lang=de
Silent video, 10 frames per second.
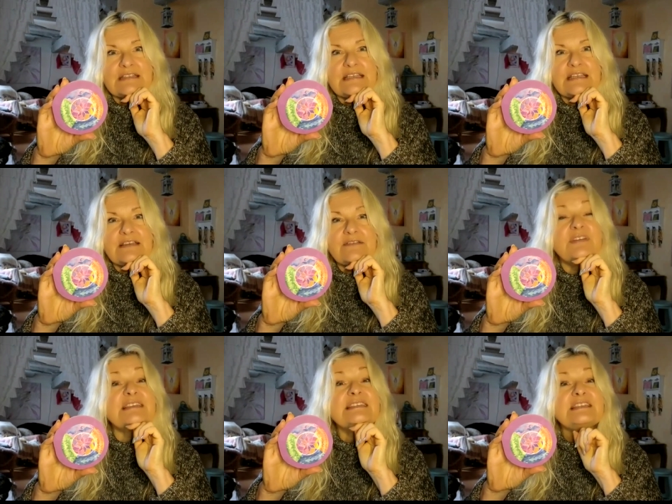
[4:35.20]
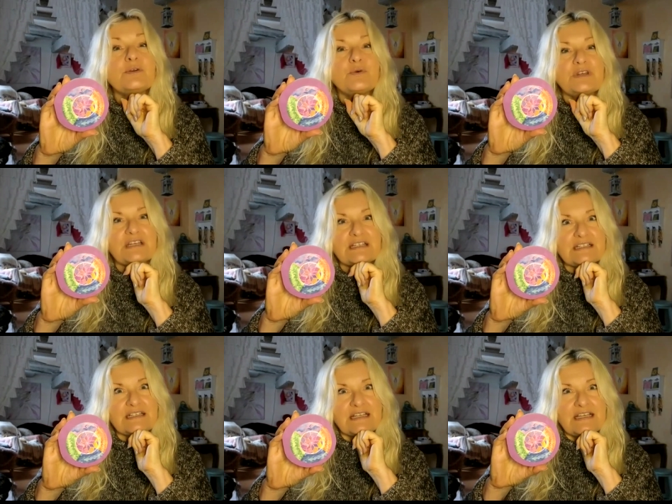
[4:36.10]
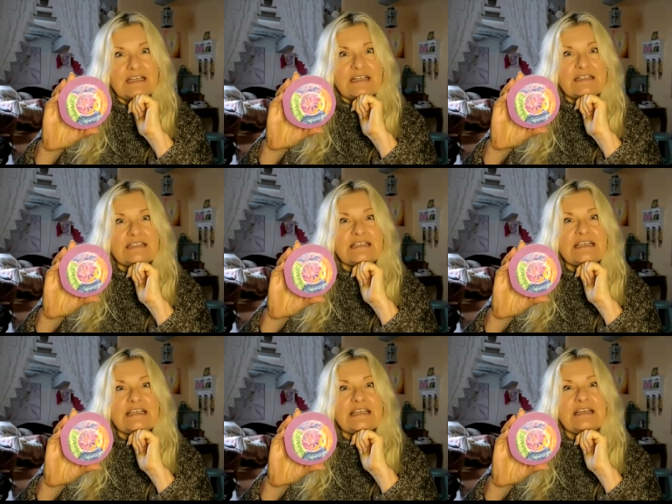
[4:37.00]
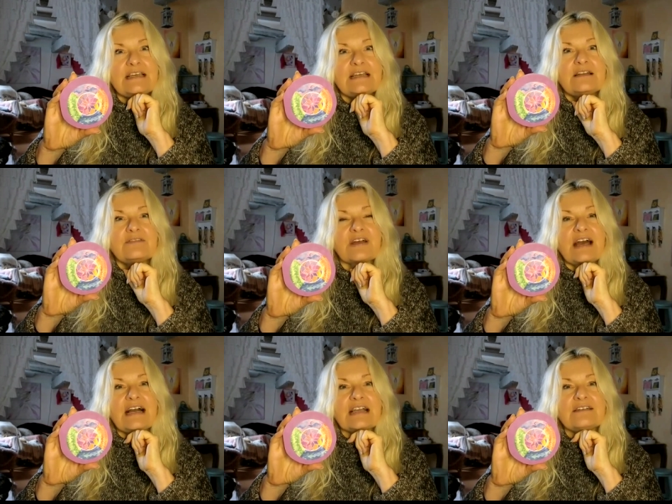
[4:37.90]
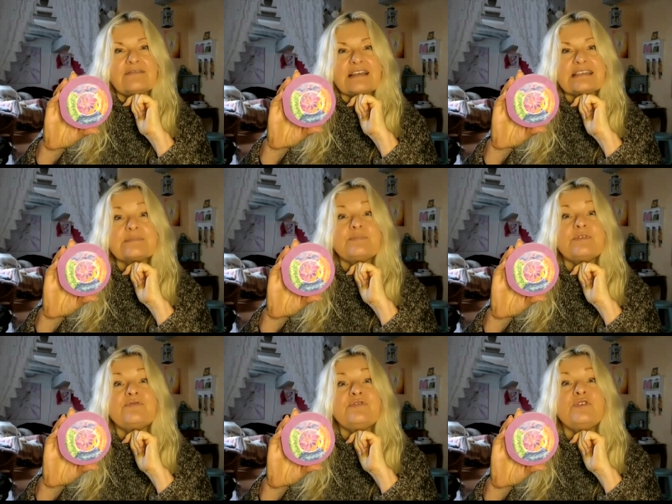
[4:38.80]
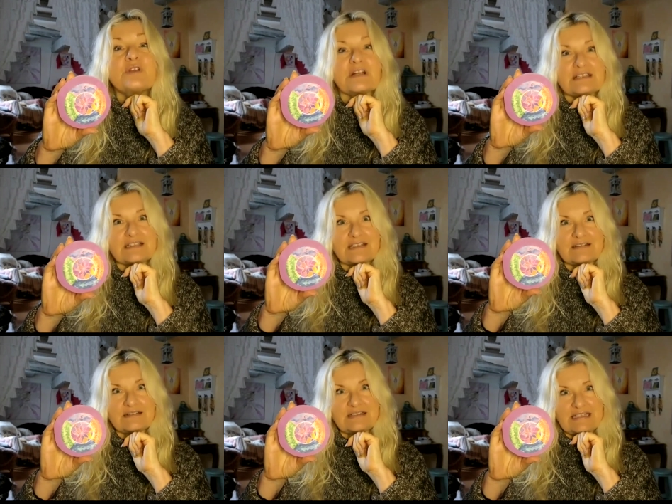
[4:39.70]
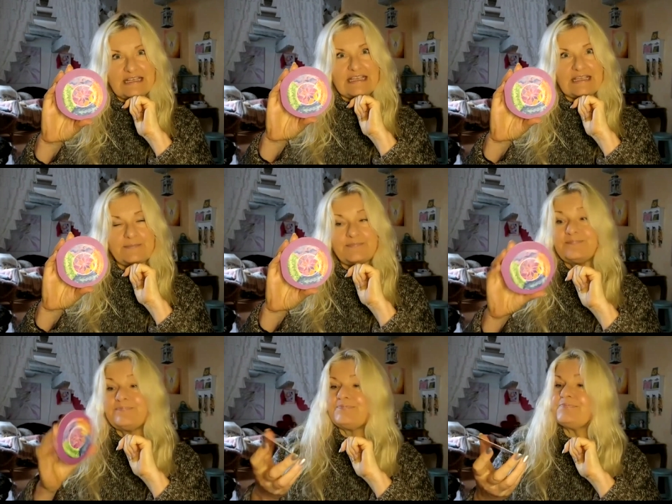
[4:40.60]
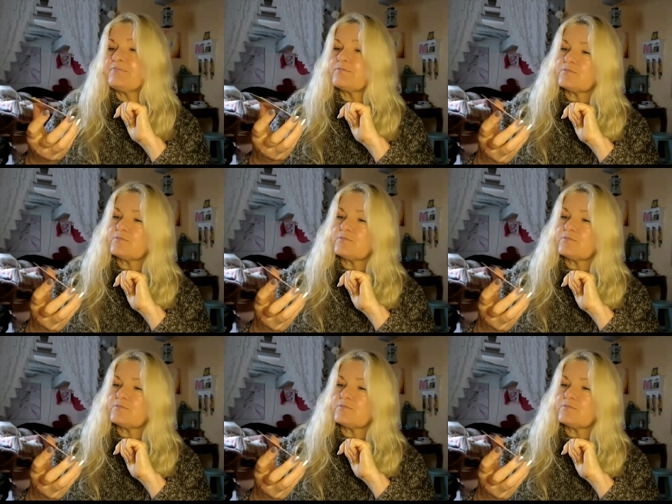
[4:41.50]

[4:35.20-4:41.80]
die Visionen, die Frage, was beflügelt dich? Hm?